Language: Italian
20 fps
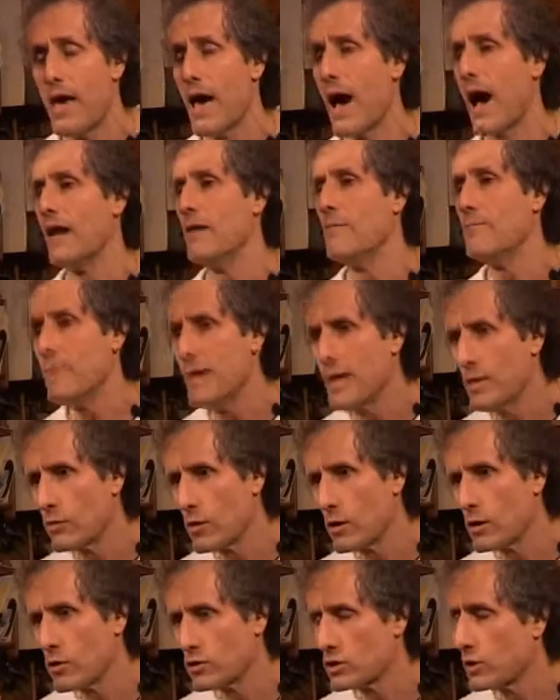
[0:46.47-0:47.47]
almeno
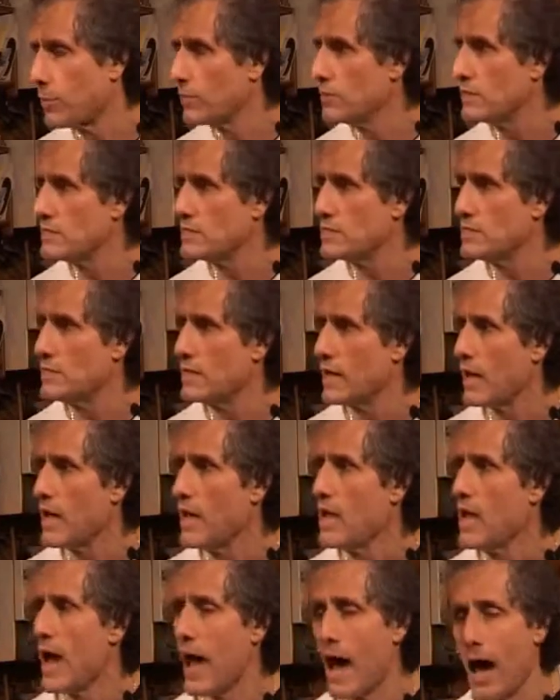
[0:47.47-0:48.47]
la nostra polizia
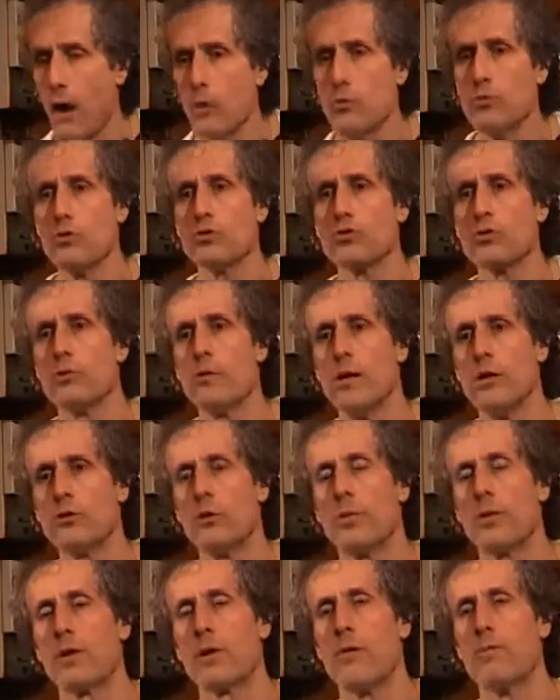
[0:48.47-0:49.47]
ha uno strumento
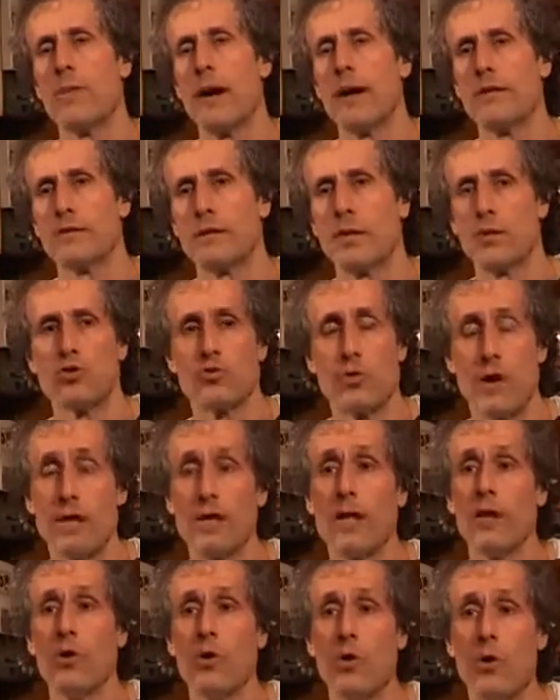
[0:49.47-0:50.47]
per combatterle, cioè
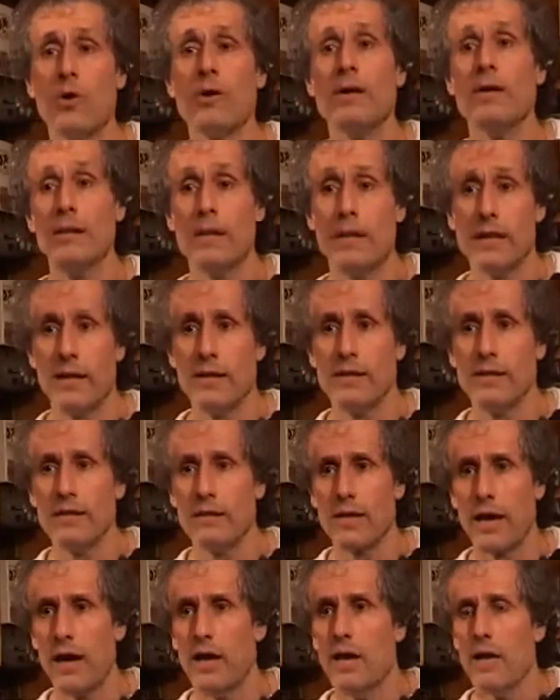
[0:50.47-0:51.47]
la loro
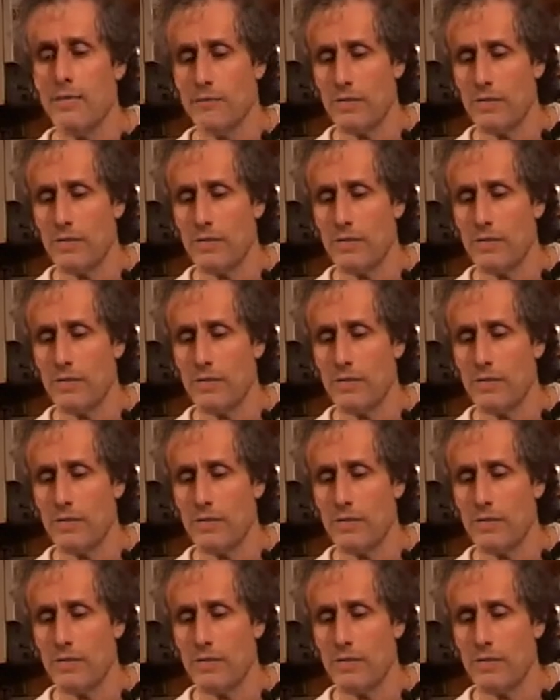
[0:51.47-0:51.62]
illegalità.